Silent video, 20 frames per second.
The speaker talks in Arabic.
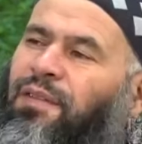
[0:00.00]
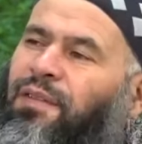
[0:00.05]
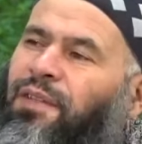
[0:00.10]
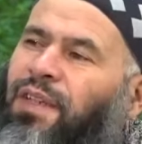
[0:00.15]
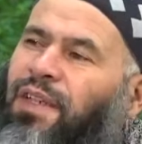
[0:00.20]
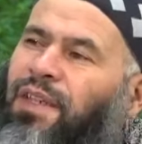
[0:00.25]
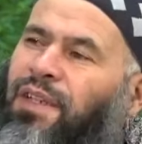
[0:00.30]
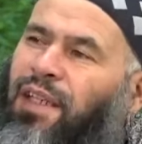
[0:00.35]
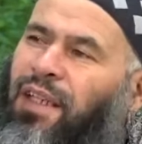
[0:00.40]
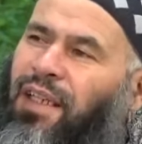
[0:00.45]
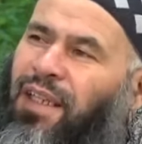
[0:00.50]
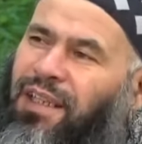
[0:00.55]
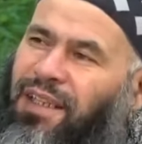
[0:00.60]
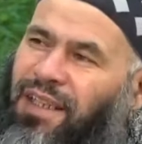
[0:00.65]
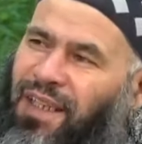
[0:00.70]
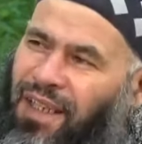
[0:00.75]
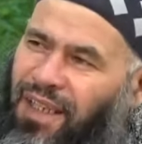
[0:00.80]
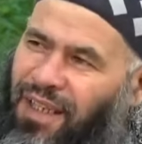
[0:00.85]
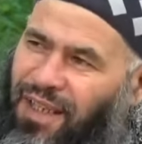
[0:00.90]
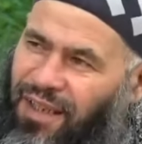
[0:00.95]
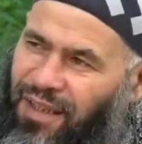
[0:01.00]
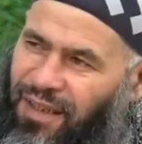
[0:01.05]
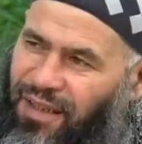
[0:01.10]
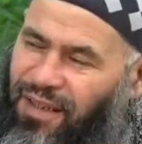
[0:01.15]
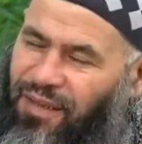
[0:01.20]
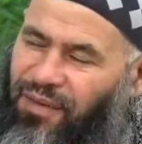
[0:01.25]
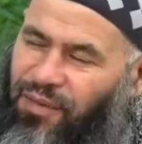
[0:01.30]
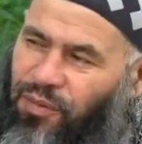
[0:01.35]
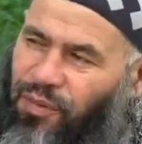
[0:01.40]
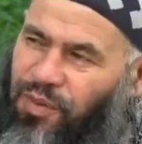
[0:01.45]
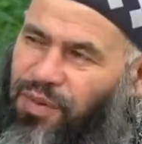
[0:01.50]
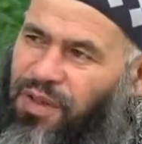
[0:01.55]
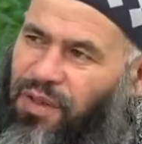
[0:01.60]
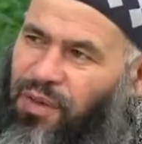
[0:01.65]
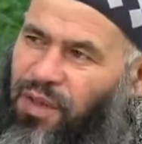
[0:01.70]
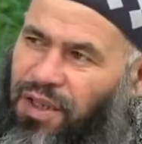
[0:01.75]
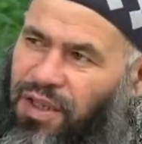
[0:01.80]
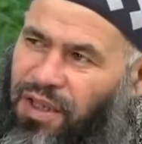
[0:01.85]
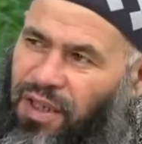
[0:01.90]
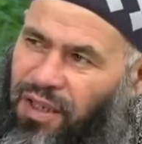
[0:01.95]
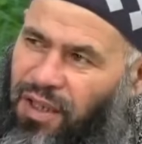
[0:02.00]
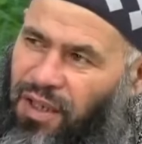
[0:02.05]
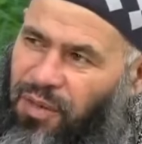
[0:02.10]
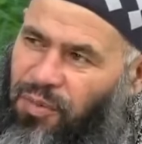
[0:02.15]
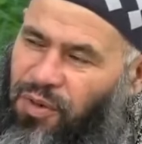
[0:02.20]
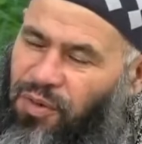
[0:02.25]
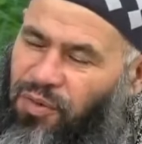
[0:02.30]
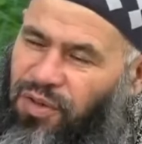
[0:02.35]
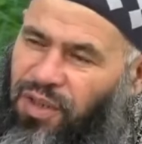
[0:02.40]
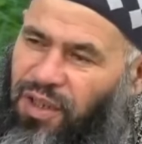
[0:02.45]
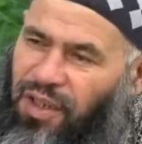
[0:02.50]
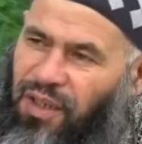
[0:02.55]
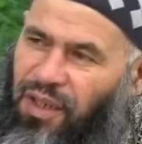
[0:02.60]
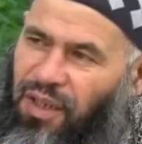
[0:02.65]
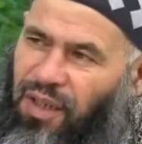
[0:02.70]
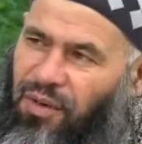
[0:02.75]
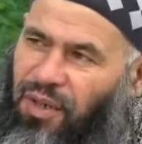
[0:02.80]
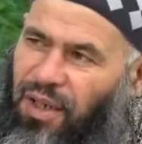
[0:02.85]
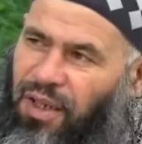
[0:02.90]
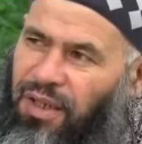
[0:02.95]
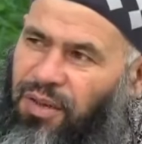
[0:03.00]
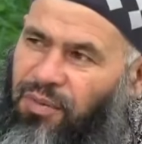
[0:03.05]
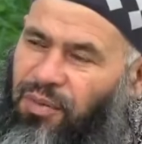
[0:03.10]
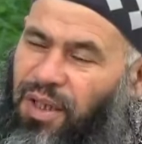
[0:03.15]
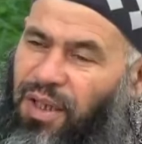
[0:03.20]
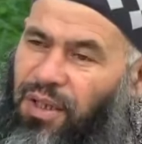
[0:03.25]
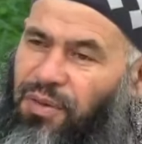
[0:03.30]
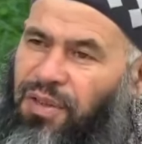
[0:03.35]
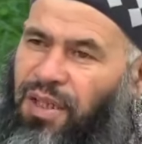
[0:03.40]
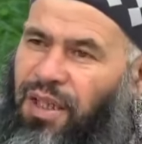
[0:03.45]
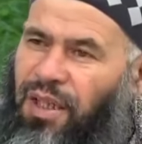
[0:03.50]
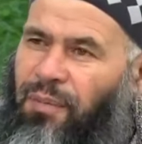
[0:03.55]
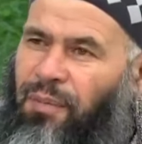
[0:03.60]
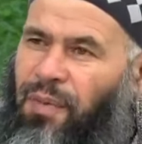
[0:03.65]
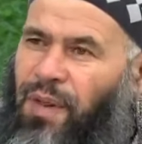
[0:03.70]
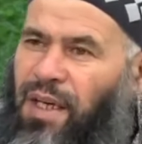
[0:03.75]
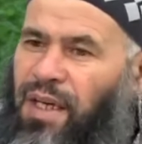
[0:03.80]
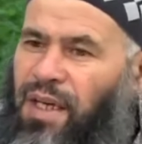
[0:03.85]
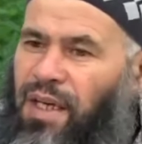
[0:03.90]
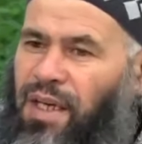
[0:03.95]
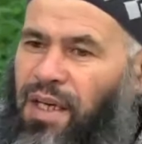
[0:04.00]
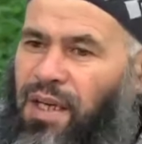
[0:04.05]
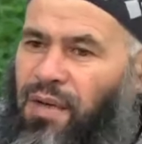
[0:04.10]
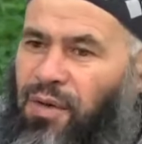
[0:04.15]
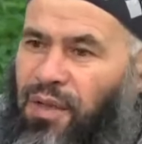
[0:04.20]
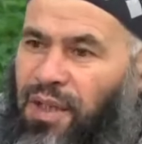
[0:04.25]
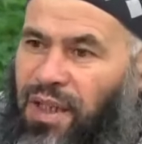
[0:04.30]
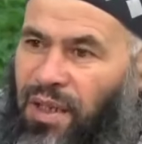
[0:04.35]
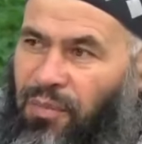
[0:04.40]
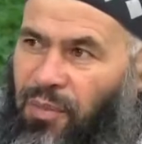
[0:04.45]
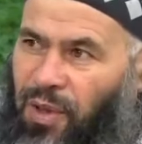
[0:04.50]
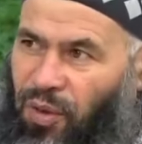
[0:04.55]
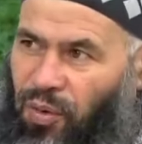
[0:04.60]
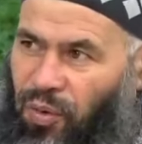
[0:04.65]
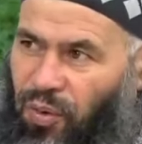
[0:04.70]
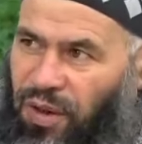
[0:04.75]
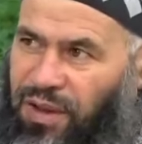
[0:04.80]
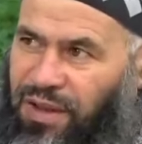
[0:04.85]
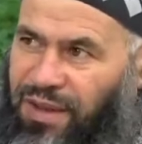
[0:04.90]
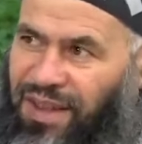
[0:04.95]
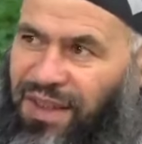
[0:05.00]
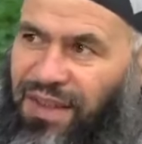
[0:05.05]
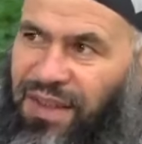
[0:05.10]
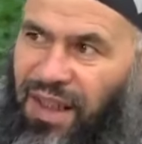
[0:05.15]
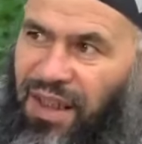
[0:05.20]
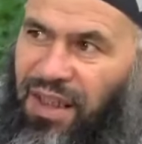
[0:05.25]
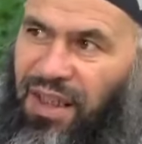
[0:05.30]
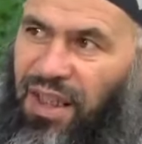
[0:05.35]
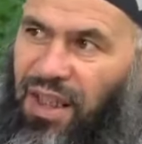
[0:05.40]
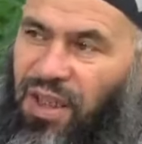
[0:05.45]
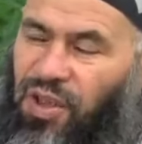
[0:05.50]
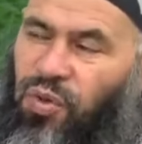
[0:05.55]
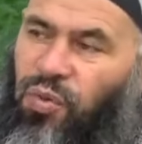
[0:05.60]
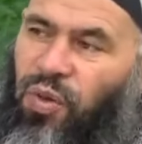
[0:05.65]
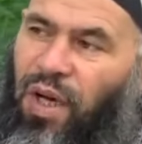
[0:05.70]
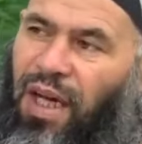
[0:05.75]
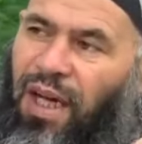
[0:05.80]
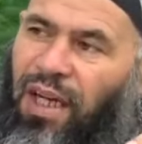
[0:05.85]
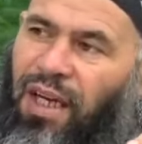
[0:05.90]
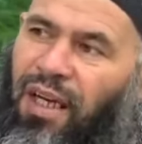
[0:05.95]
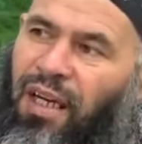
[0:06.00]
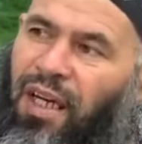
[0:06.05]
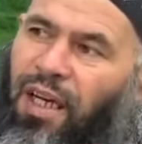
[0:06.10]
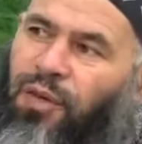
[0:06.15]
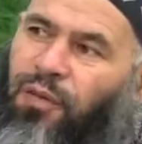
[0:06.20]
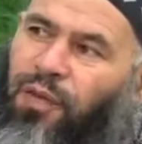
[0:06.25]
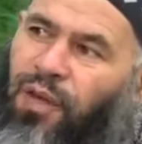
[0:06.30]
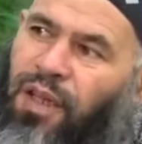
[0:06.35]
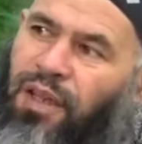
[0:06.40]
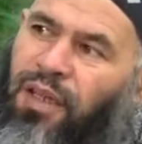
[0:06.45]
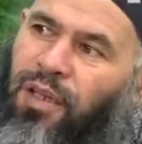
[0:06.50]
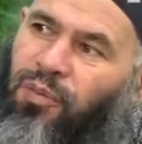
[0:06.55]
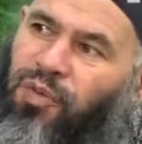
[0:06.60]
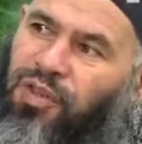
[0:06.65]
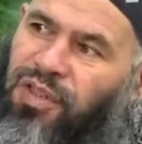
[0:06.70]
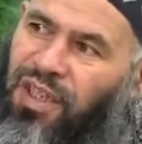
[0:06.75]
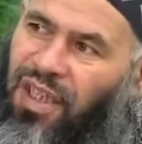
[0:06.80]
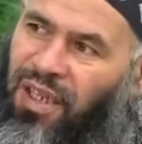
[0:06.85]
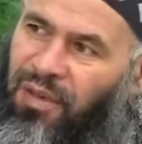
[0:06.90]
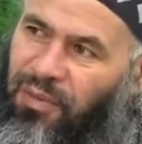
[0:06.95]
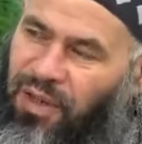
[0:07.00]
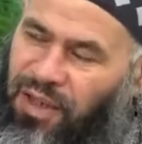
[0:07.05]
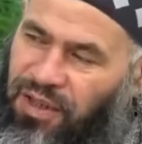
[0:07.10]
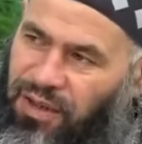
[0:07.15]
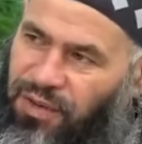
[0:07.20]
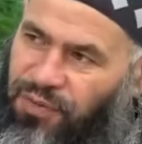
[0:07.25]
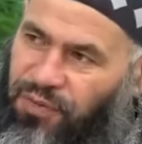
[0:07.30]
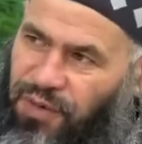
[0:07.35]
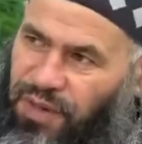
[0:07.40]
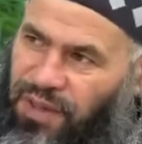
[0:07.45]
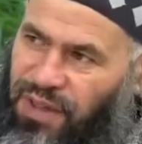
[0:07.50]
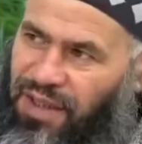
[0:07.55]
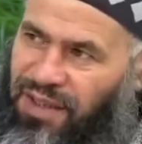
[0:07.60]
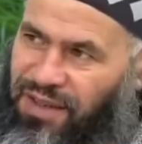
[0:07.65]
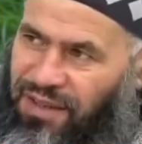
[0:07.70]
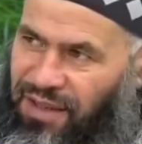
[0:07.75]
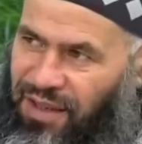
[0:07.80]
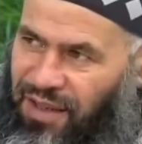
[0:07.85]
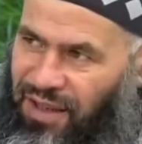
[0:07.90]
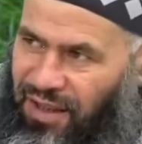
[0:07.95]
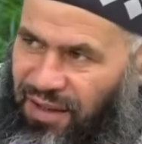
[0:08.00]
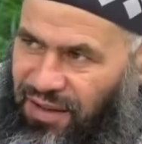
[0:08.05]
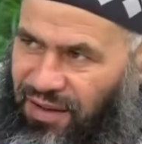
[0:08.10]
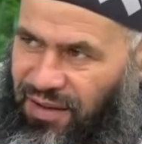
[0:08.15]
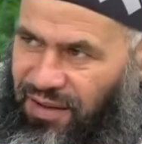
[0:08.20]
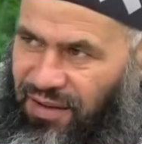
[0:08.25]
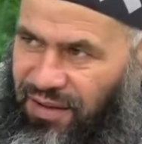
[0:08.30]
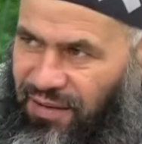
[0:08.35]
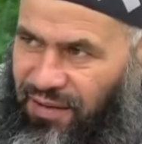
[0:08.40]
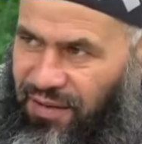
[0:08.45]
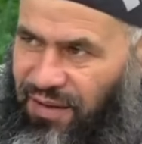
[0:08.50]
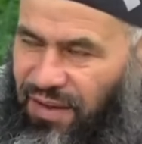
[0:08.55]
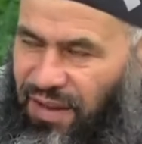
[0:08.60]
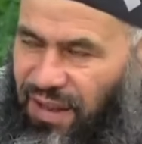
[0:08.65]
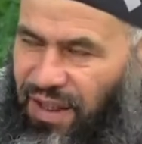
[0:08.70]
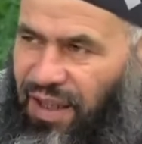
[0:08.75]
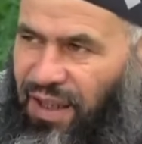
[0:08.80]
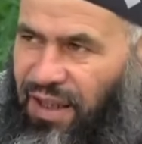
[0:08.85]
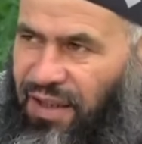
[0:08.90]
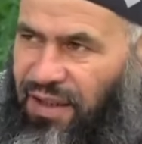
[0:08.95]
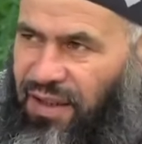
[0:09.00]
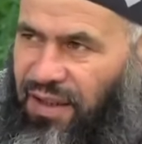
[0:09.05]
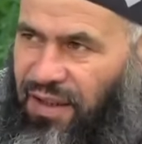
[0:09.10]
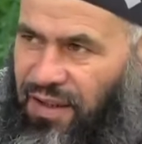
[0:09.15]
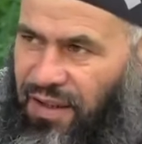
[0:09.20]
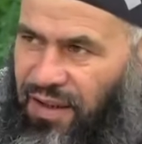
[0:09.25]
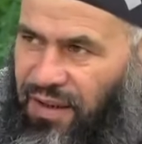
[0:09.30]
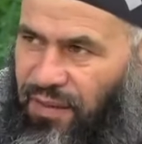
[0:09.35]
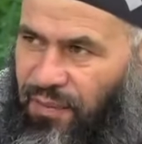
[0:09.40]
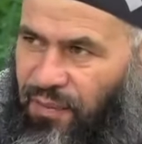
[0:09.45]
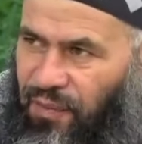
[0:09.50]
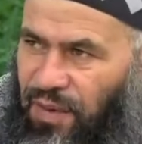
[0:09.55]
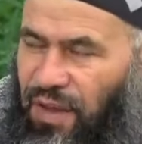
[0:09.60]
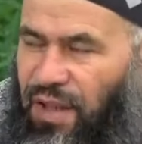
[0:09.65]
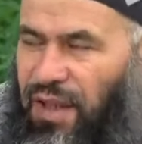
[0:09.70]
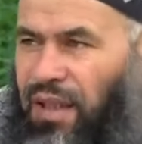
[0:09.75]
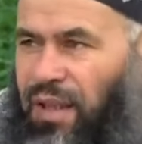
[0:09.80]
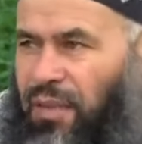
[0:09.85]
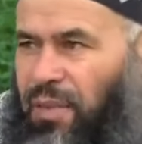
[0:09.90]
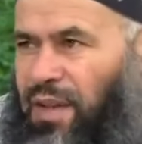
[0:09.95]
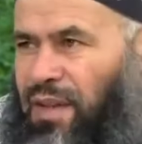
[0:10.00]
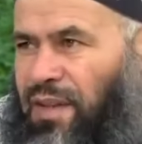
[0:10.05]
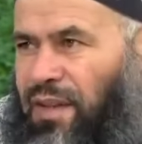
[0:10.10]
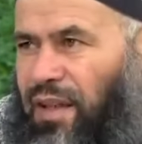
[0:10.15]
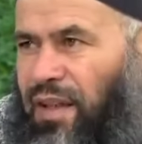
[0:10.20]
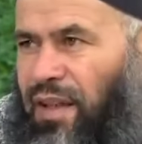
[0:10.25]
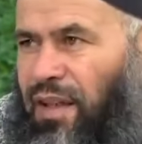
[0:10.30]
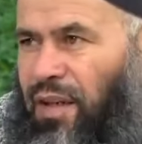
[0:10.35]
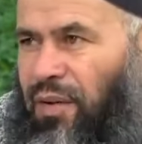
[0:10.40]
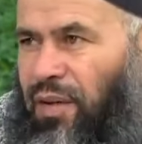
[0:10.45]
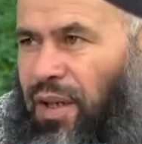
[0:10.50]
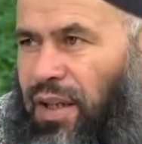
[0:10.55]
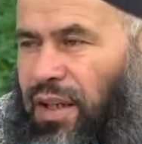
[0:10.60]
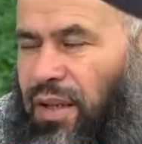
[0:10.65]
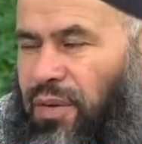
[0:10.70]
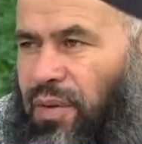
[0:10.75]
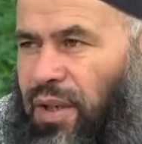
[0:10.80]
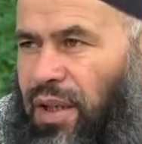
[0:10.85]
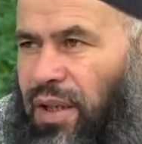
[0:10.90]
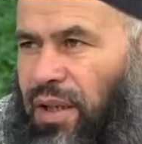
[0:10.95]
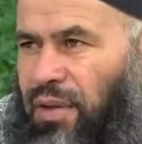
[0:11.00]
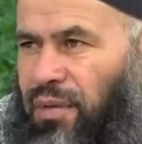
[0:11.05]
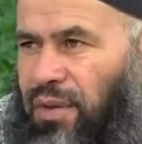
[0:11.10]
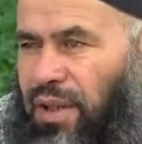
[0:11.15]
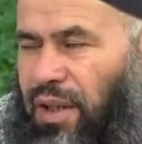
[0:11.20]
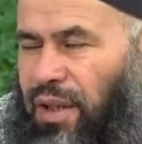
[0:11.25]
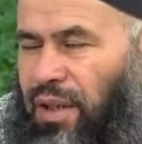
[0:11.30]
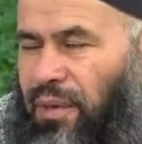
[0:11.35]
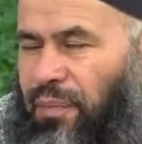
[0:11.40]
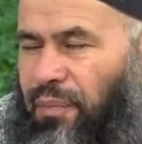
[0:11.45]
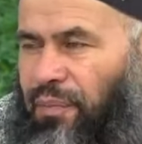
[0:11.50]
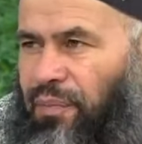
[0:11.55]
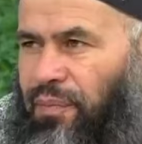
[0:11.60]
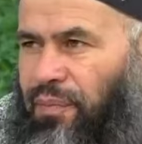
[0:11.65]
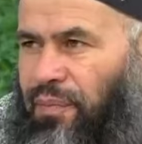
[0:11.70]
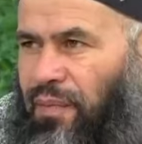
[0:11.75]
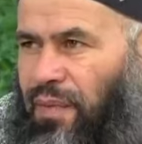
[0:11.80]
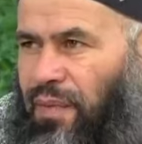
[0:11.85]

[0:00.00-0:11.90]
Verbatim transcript: في الجنة هكذا وأشار النبي صلى الله عليه وآله وسلم كما قلت التركيز على الألفاظ المستعملة في السياق الحديثي للنبي صلى الله عليه وآله عليه وسلم والسلام.